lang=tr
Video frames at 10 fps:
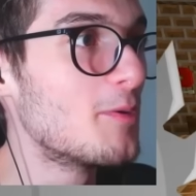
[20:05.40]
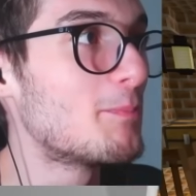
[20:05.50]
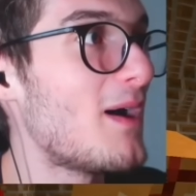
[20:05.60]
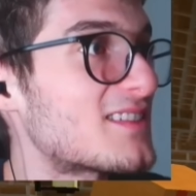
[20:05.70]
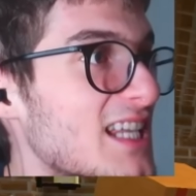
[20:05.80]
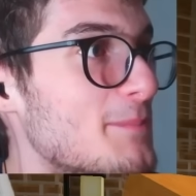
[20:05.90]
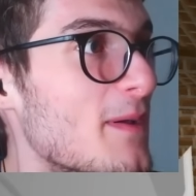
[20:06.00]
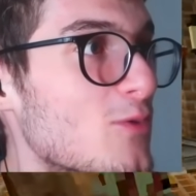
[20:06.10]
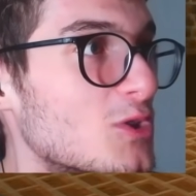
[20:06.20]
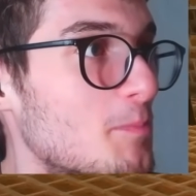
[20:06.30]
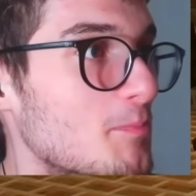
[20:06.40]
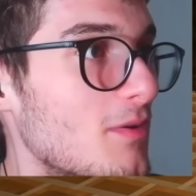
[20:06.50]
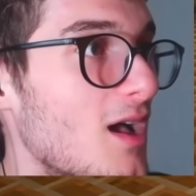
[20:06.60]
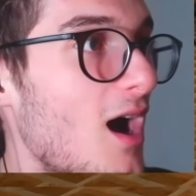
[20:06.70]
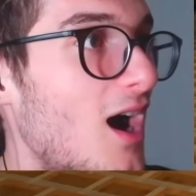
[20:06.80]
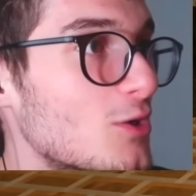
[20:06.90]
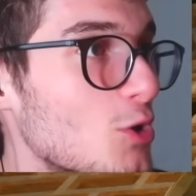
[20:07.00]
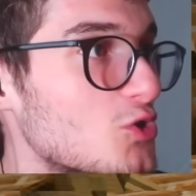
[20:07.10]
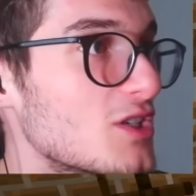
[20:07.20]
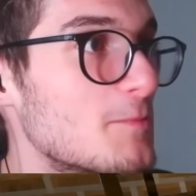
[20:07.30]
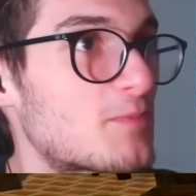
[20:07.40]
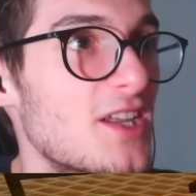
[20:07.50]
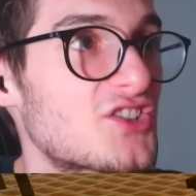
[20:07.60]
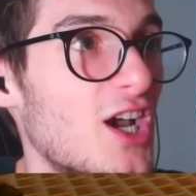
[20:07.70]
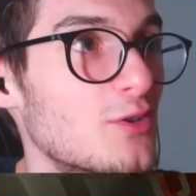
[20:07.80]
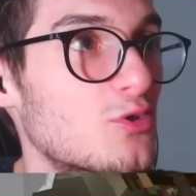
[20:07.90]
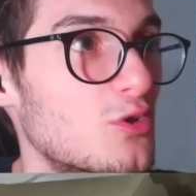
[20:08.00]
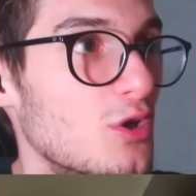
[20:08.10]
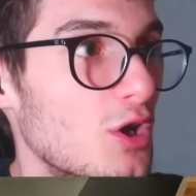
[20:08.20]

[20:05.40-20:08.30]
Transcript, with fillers: baltayla bir vurdum. Harikos ipten aşağı düştü.